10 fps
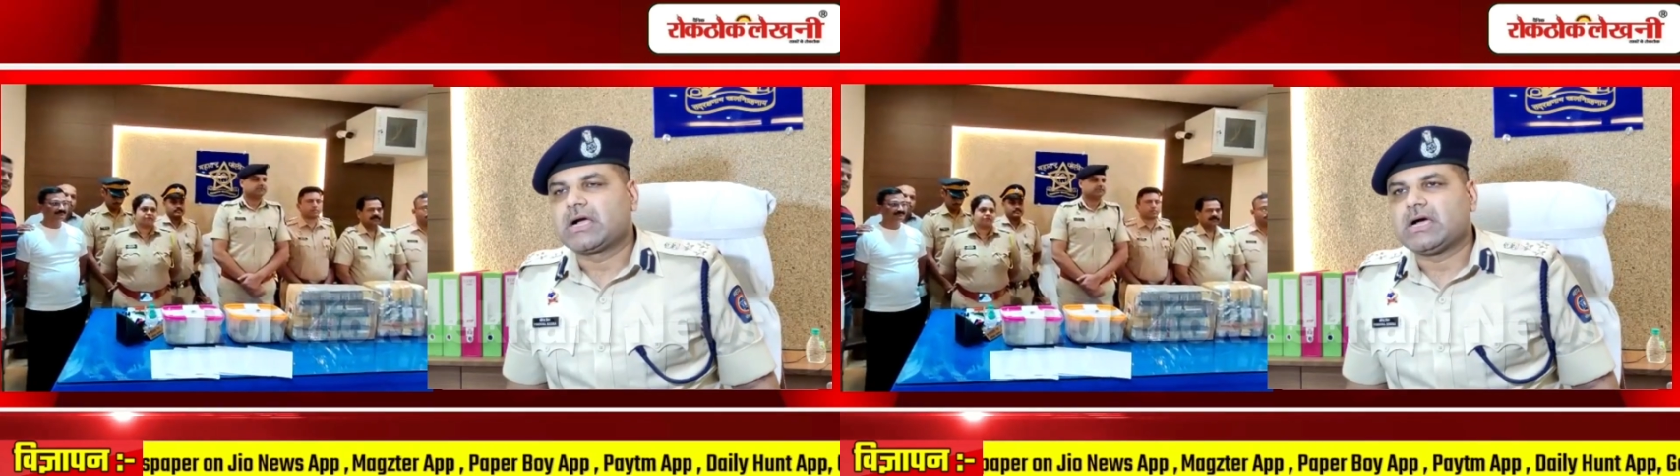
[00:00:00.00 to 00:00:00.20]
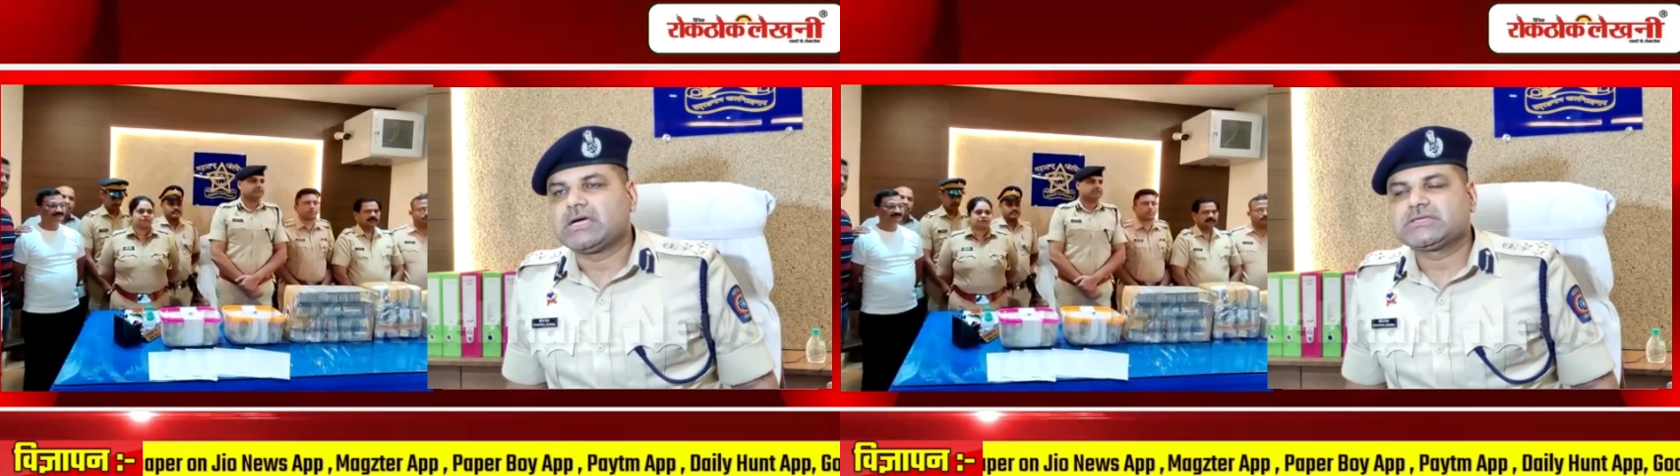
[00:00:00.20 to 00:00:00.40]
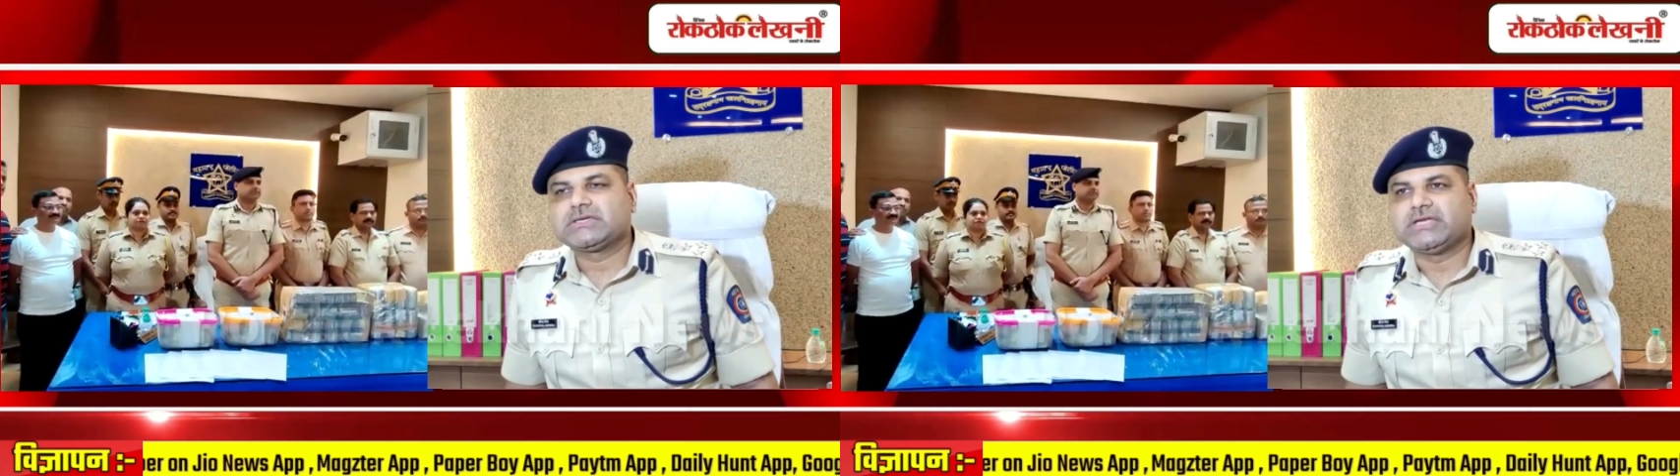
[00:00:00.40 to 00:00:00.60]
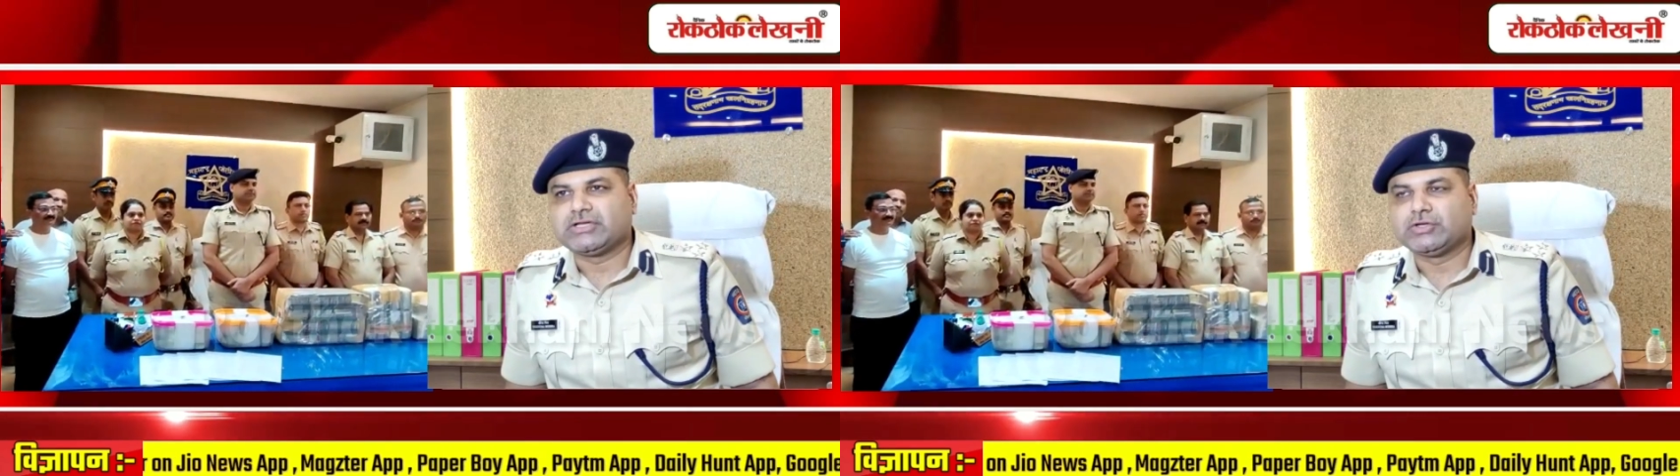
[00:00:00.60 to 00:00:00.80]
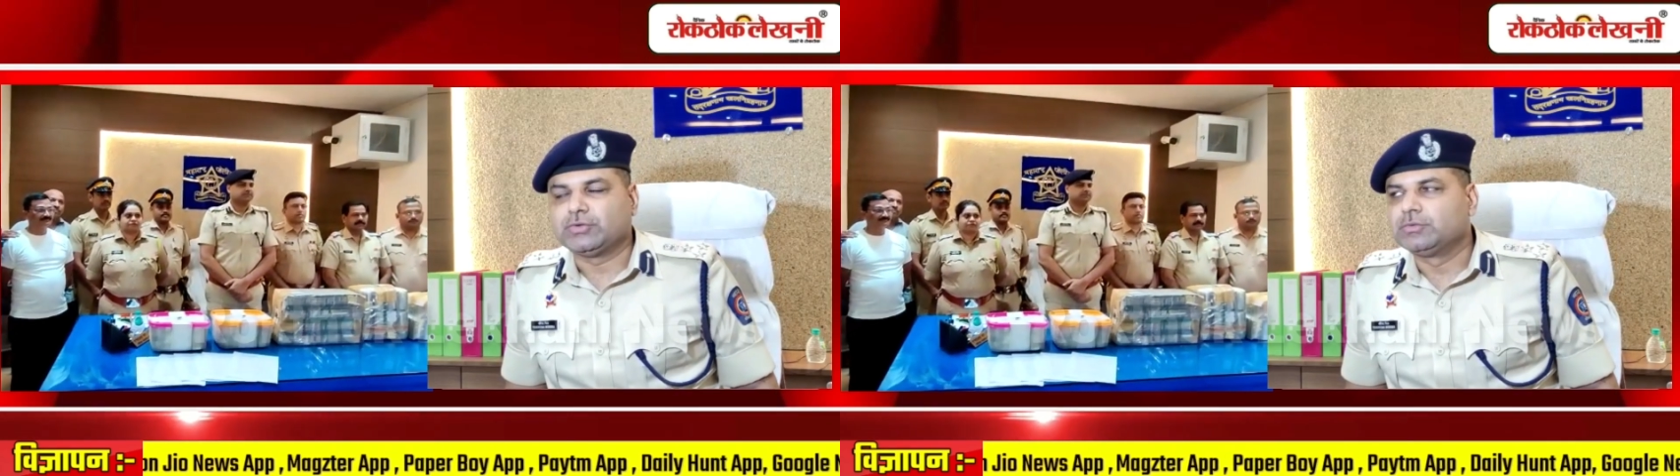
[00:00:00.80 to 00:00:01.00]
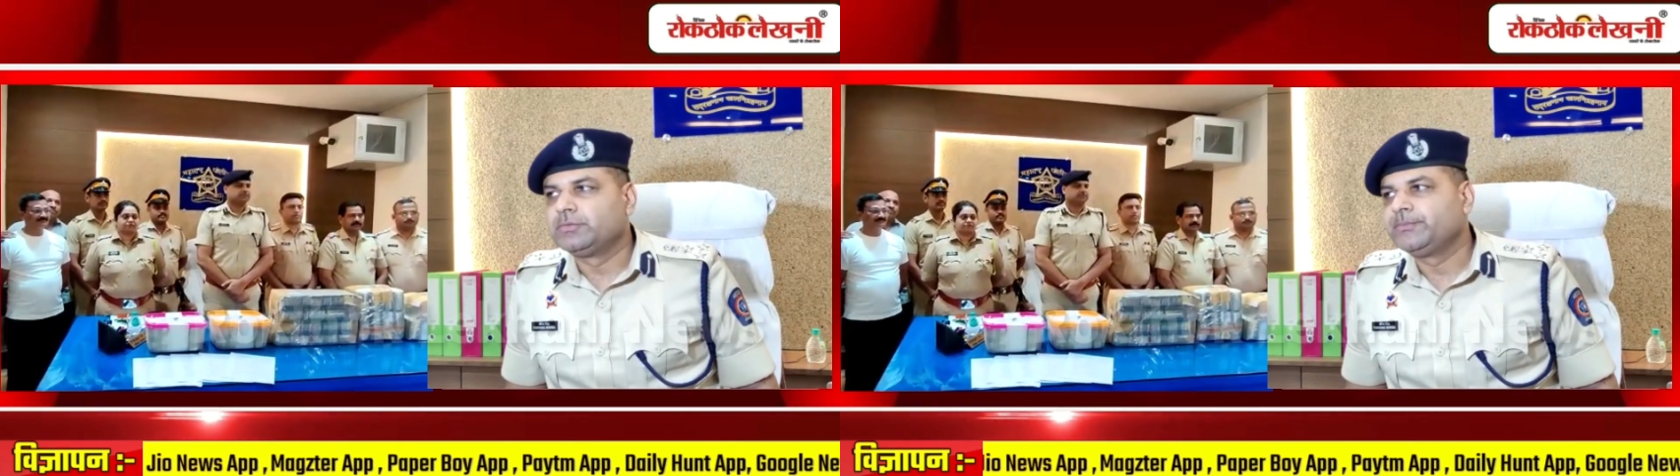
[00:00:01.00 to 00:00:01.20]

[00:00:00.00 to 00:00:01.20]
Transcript: आकाश यादव